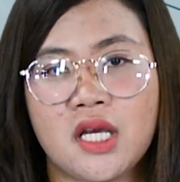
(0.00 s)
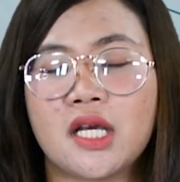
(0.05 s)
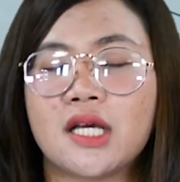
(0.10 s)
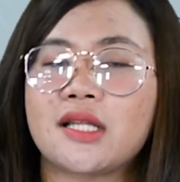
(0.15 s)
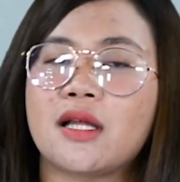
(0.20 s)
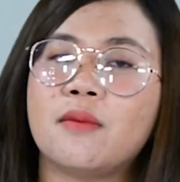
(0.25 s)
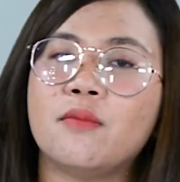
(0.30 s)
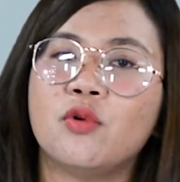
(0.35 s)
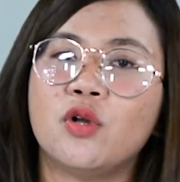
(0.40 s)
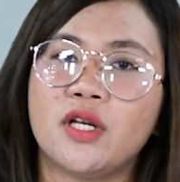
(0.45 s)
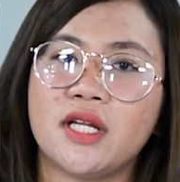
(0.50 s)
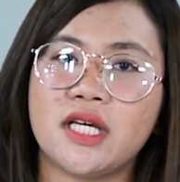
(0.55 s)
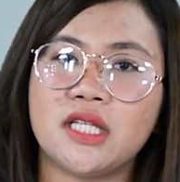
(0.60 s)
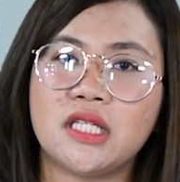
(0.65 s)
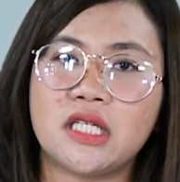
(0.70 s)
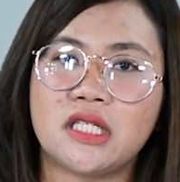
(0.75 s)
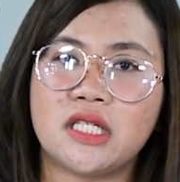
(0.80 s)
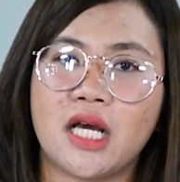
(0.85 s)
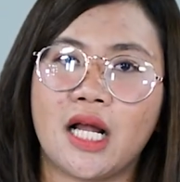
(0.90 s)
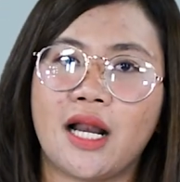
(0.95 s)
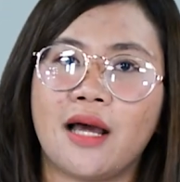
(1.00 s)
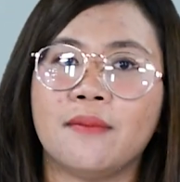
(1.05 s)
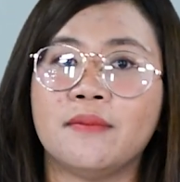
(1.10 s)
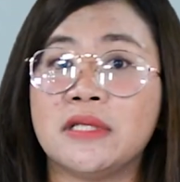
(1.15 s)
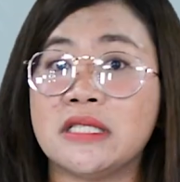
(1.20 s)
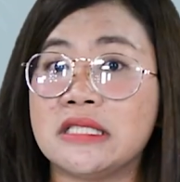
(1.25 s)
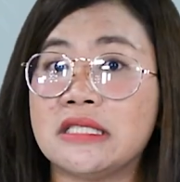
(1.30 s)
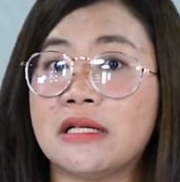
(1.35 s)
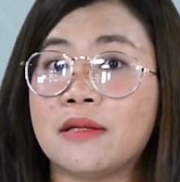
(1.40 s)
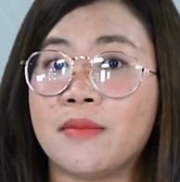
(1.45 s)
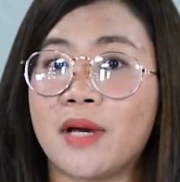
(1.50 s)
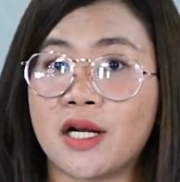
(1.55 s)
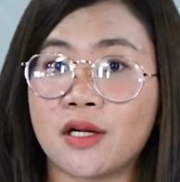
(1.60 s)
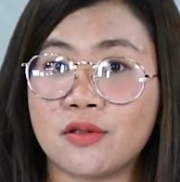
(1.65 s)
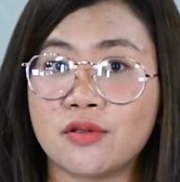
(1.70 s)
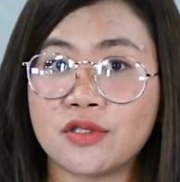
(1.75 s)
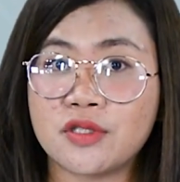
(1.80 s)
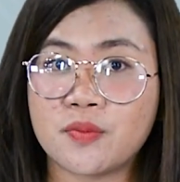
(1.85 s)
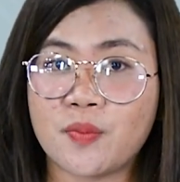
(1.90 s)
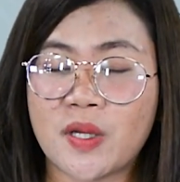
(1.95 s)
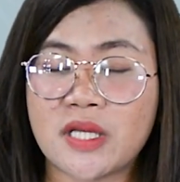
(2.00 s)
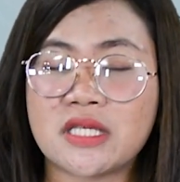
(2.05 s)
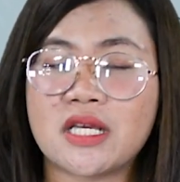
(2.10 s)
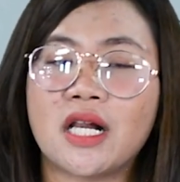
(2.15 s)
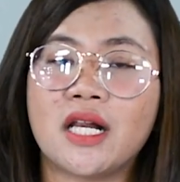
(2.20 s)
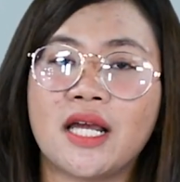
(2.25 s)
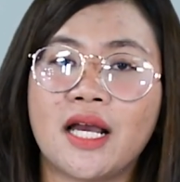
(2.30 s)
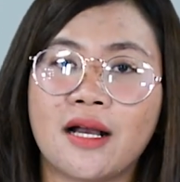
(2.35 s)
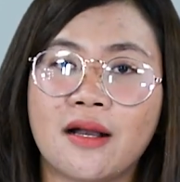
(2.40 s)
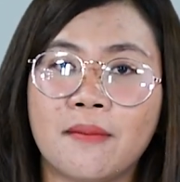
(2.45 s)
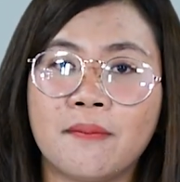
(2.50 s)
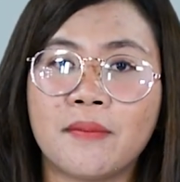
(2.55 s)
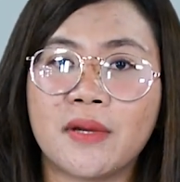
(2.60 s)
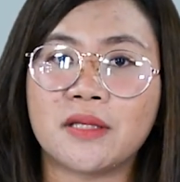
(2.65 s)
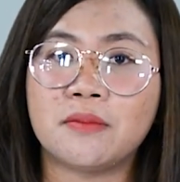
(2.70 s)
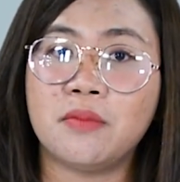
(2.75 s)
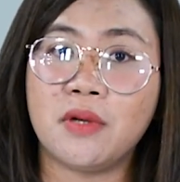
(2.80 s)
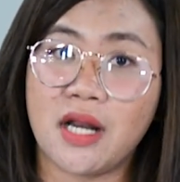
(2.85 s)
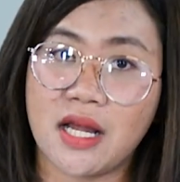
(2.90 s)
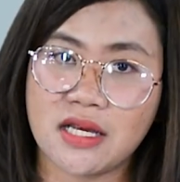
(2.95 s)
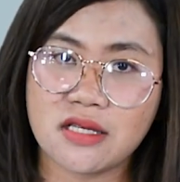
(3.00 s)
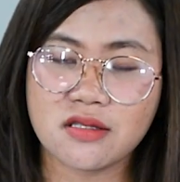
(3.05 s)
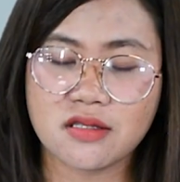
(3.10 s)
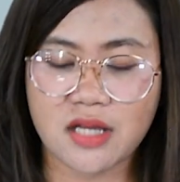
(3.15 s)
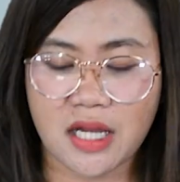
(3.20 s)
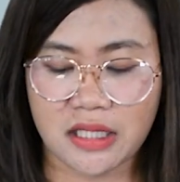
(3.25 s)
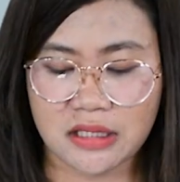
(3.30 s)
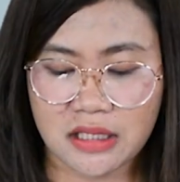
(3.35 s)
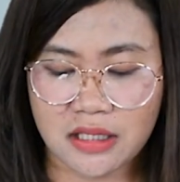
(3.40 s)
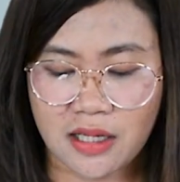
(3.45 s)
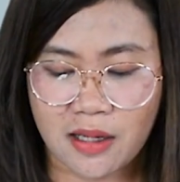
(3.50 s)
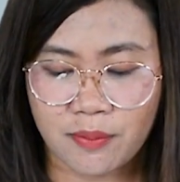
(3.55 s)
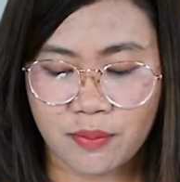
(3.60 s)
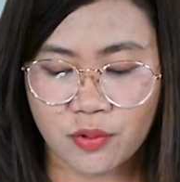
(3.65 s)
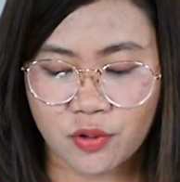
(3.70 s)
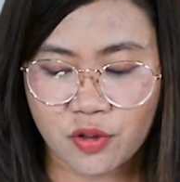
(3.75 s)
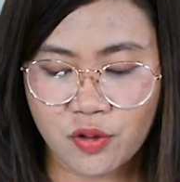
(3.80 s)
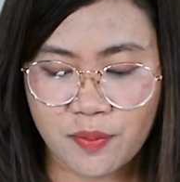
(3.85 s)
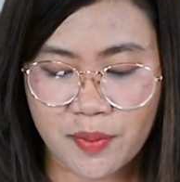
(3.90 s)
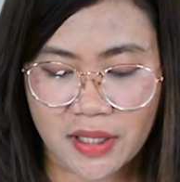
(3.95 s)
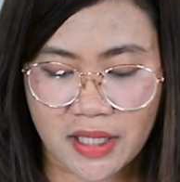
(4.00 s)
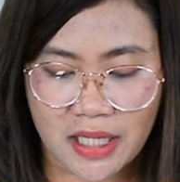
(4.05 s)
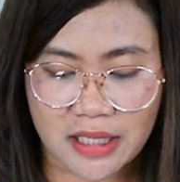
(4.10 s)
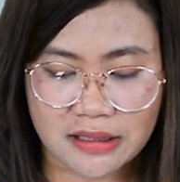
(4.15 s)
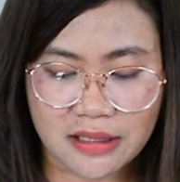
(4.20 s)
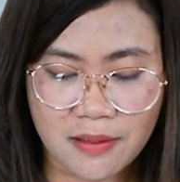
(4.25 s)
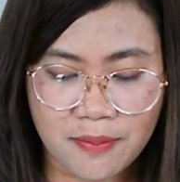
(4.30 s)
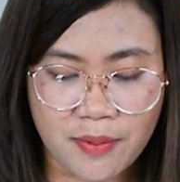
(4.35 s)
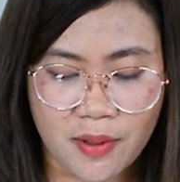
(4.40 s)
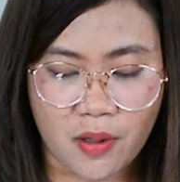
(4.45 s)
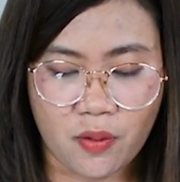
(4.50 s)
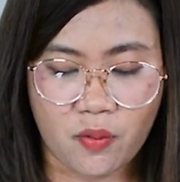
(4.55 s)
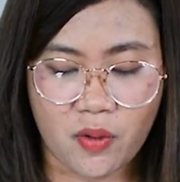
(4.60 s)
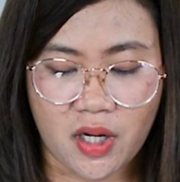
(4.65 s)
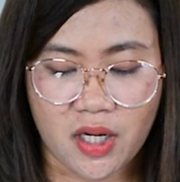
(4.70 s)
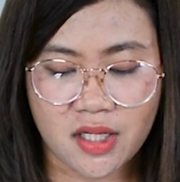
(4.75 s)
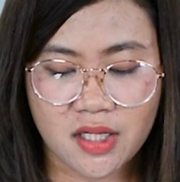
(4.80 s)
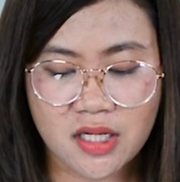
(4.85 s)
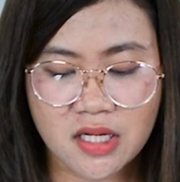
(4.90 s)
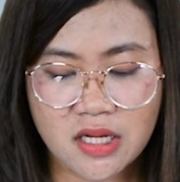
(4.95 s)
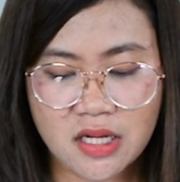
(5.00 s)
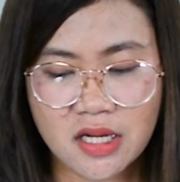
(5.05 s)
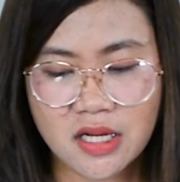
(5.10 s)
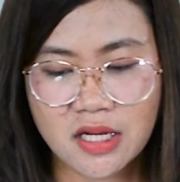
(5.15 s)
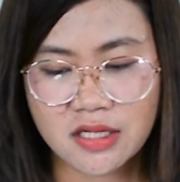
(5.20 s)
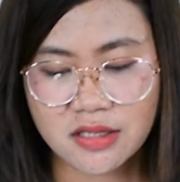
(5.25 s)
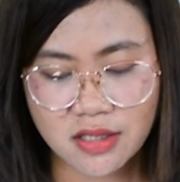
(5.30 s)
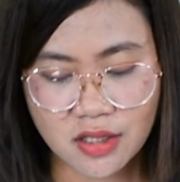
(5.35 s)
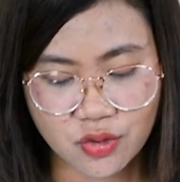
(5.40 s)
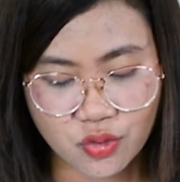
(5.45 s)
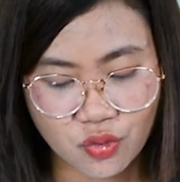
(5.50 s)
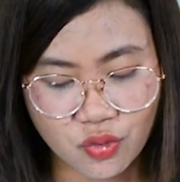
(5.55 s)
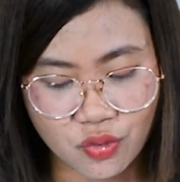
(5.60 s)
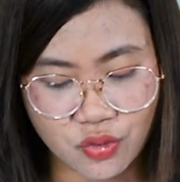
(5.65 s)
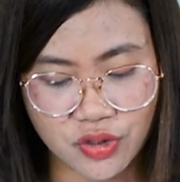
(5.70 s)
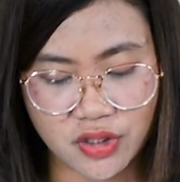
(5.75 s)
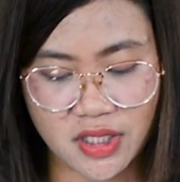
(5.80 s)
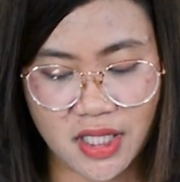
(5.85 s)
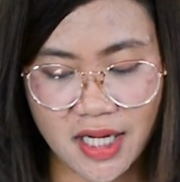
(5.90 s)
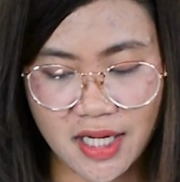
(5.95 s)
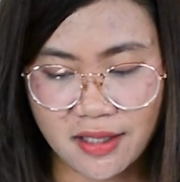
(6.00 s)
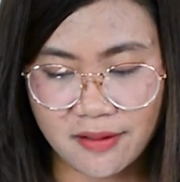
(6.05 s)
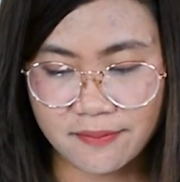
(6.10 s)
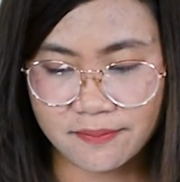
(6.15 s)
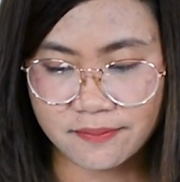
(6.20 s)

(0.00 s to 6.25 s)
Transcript: Kita mau lihat di dalam Injil Markus pasal yang ke-14 ayat 30 berkata bahwa sesungguhnya